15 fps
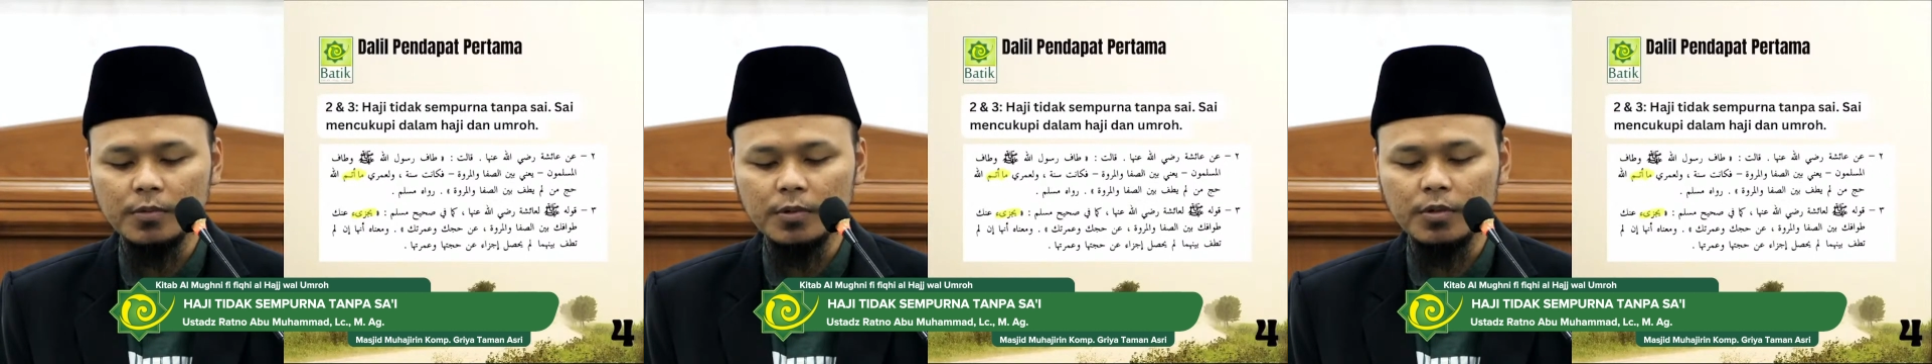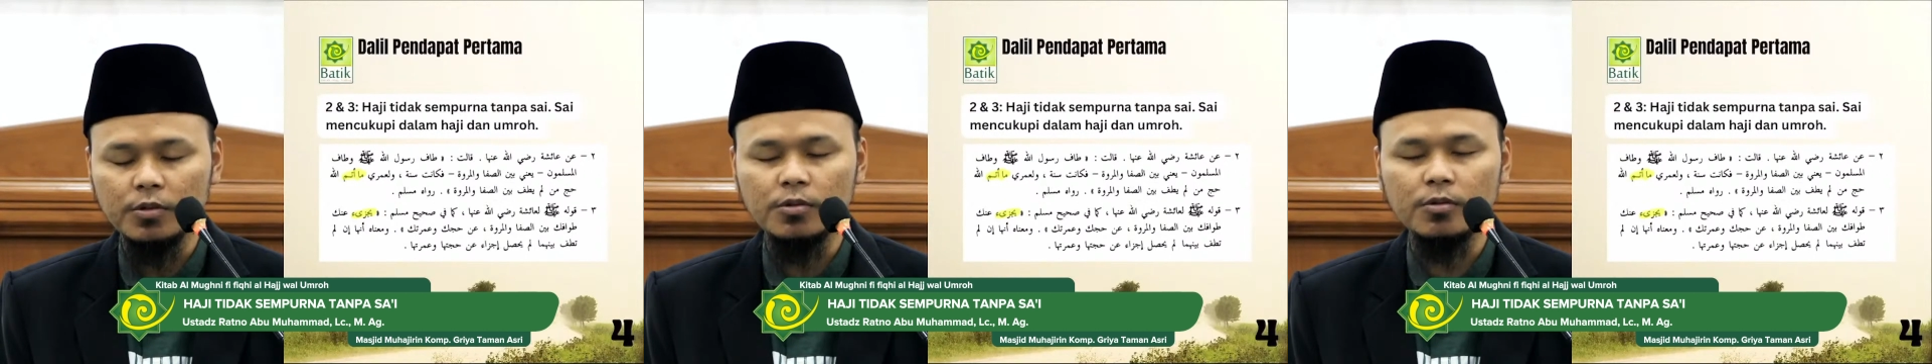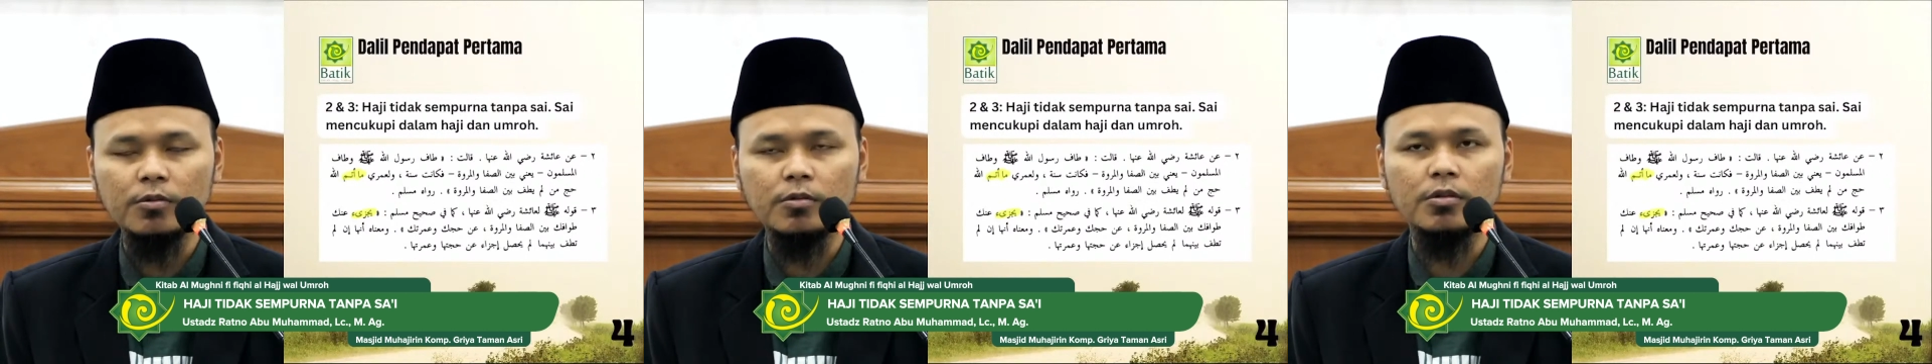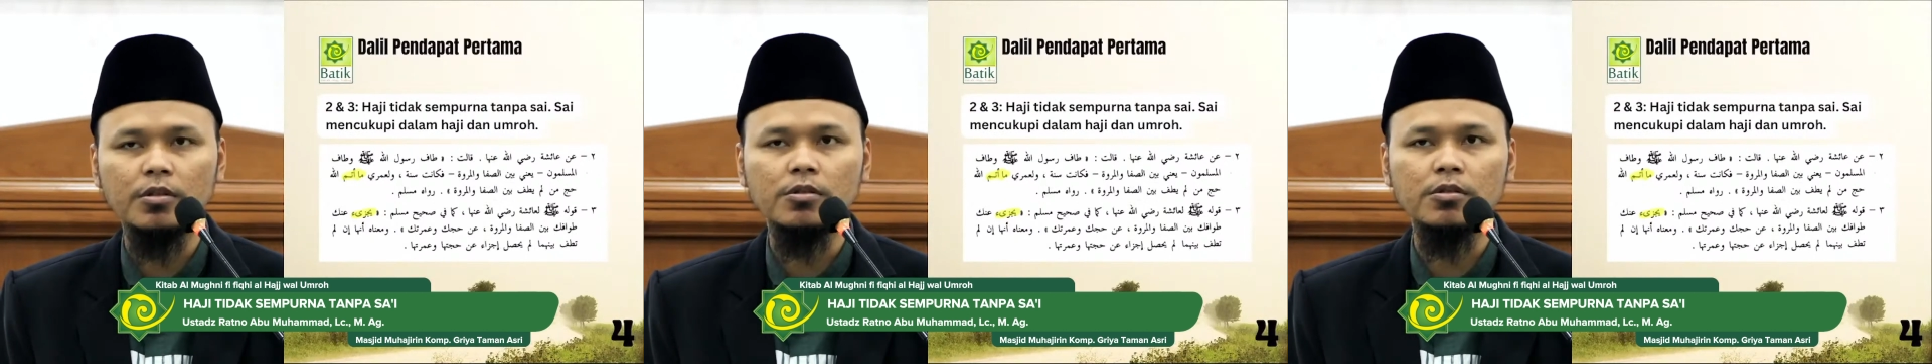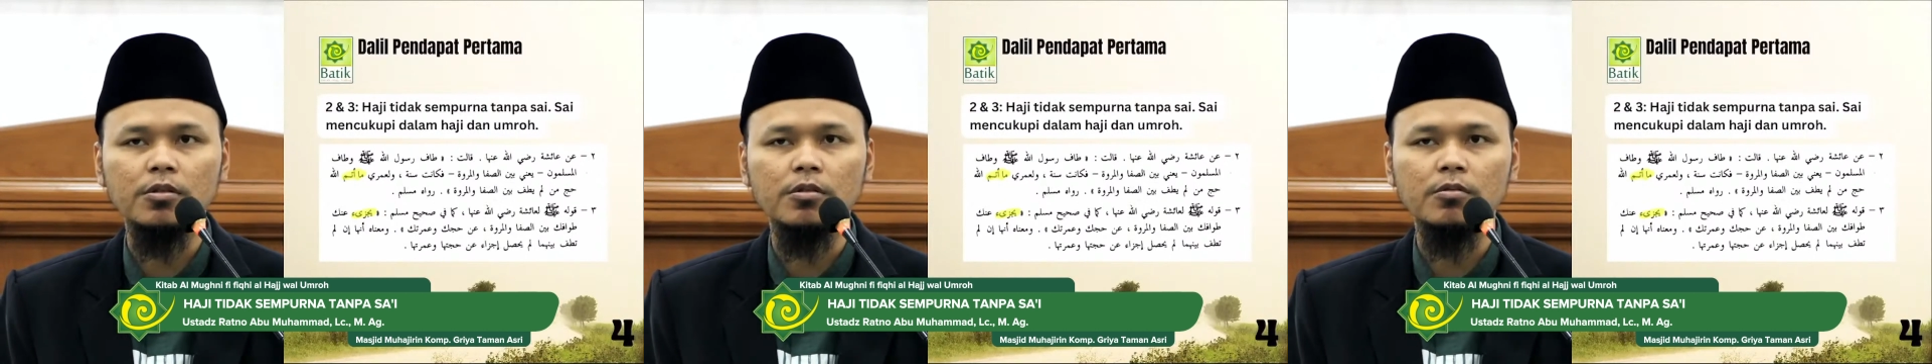
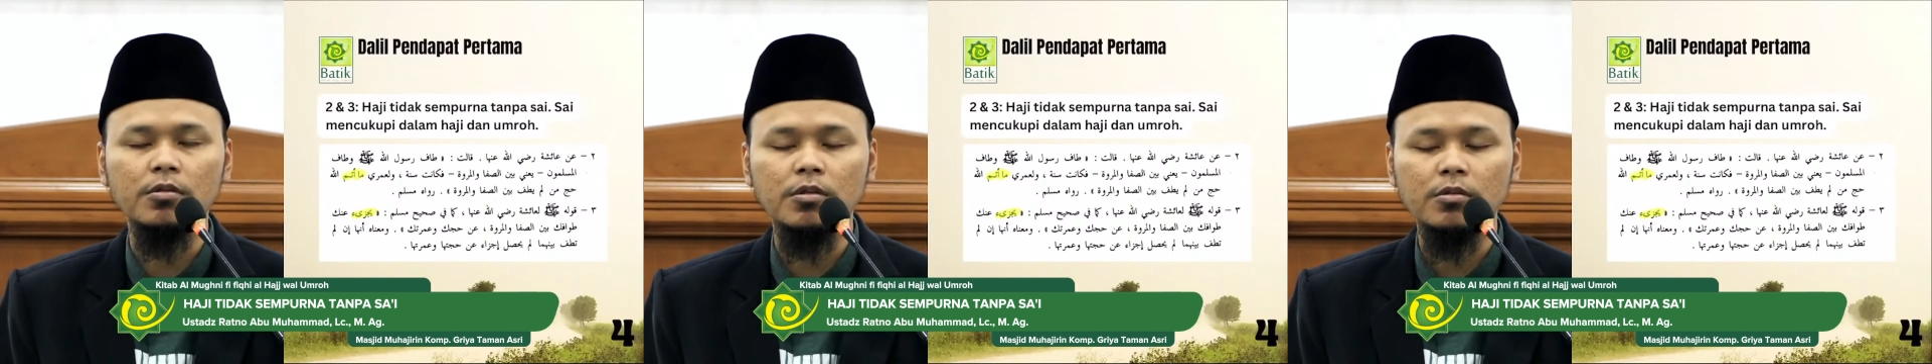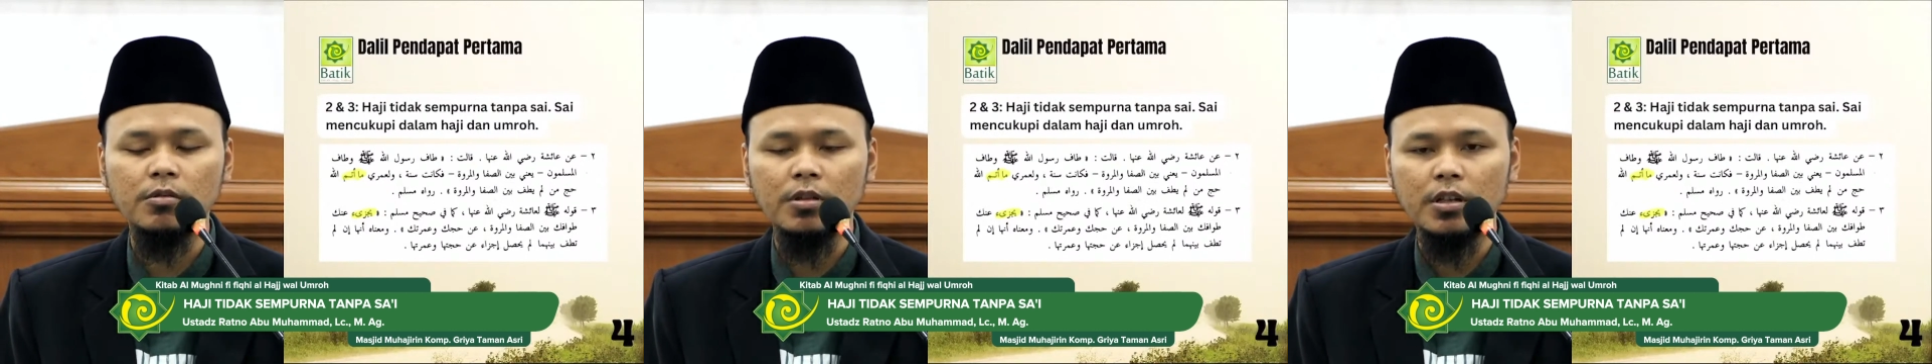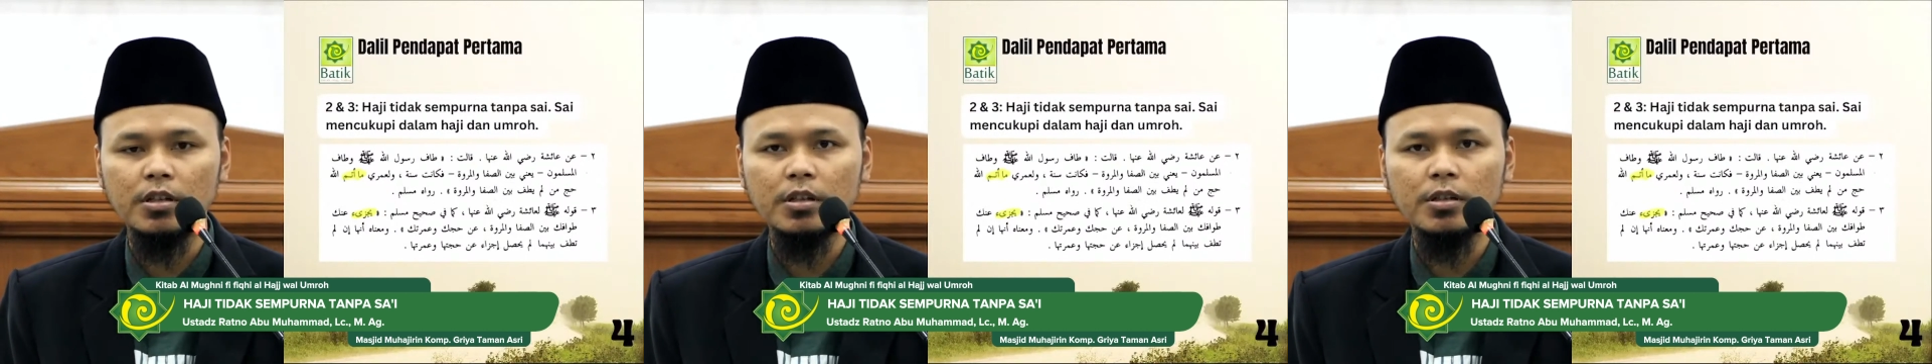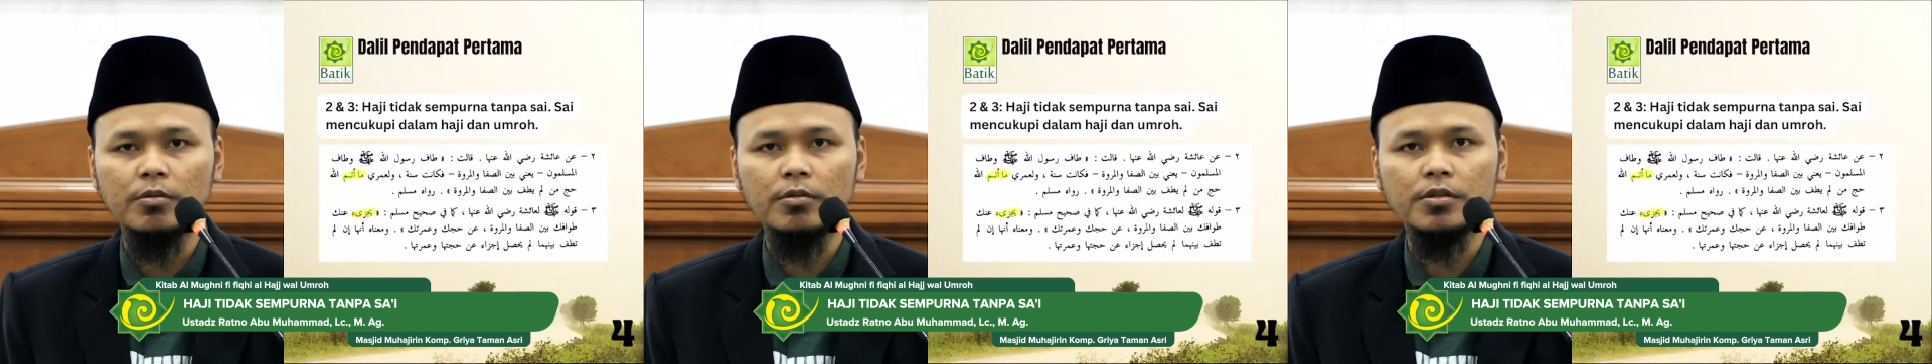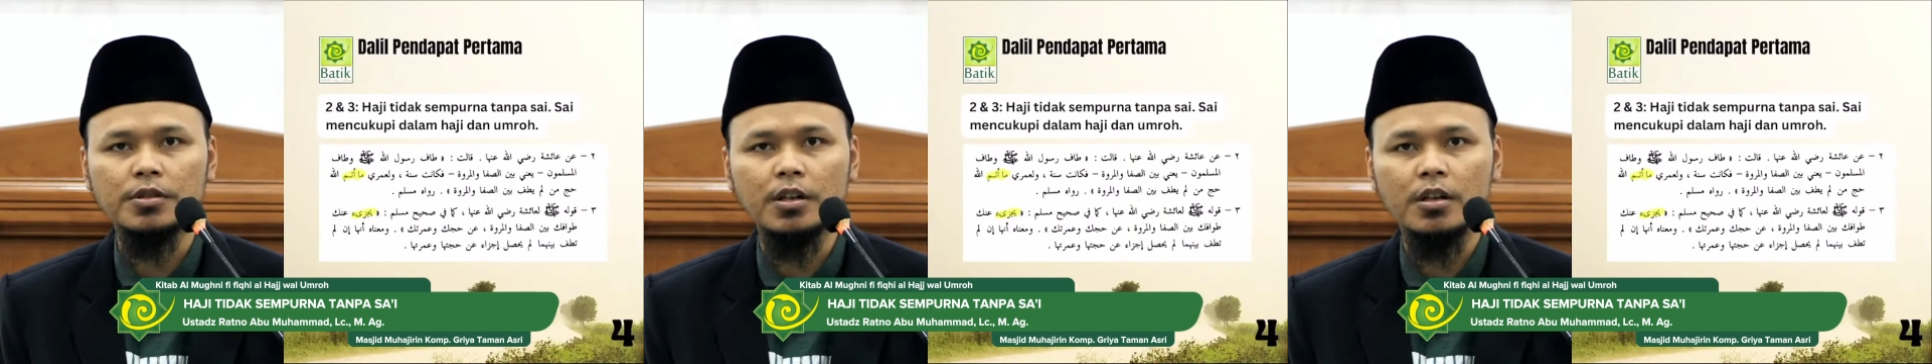Rasulullah sallallahu alaihi
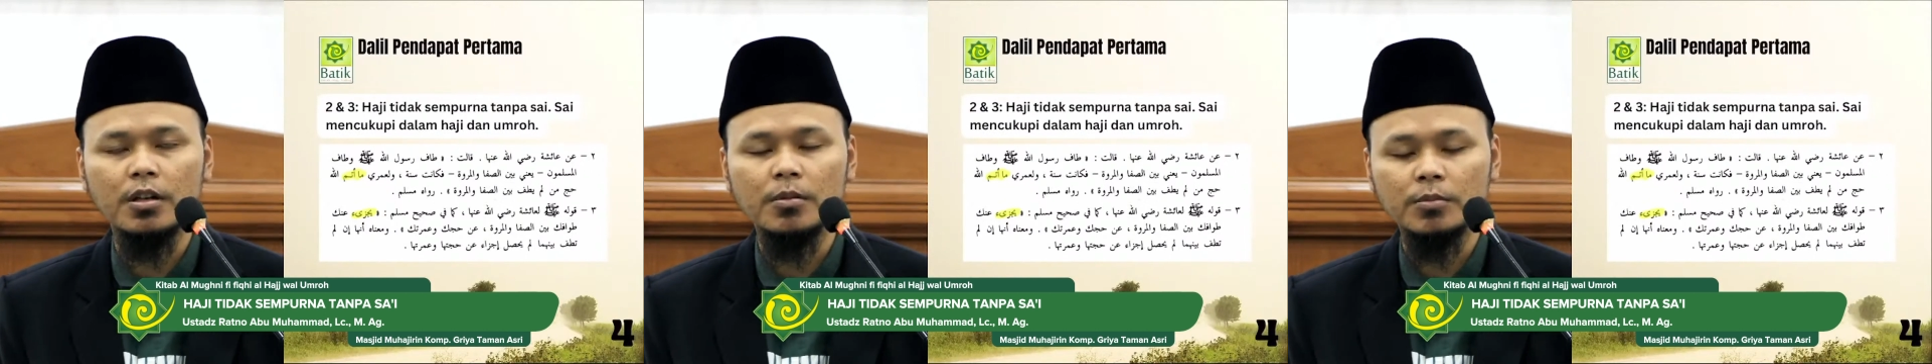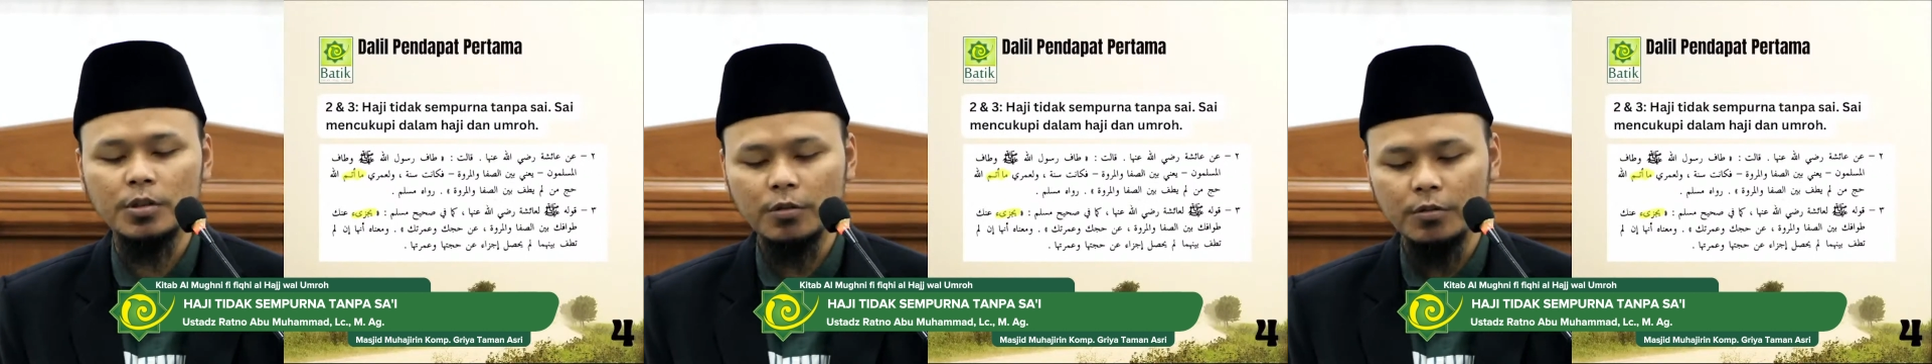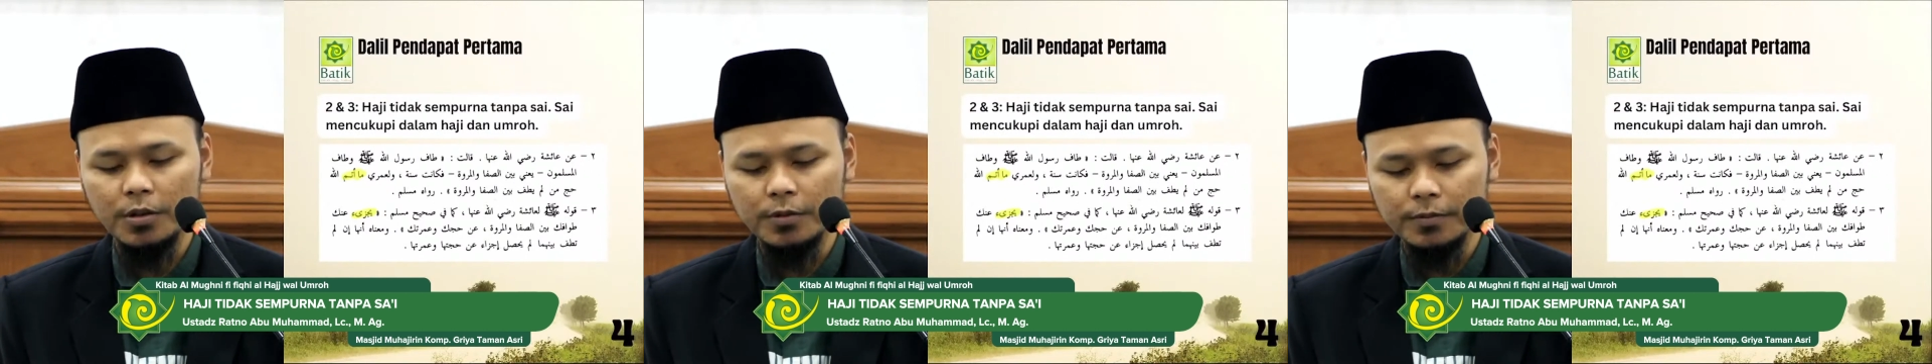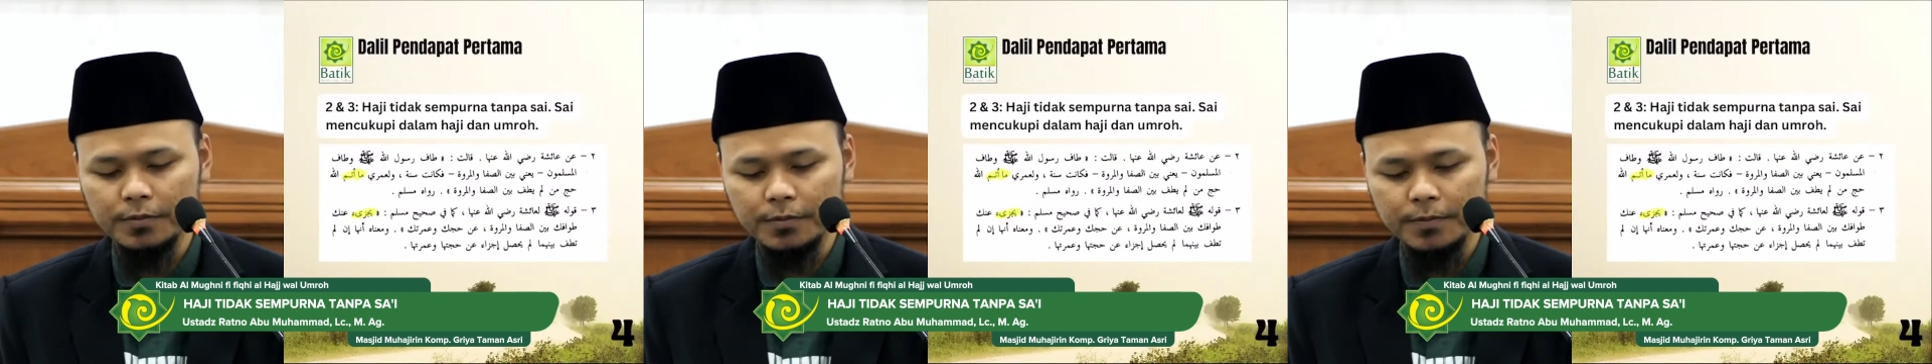wasallam tawaf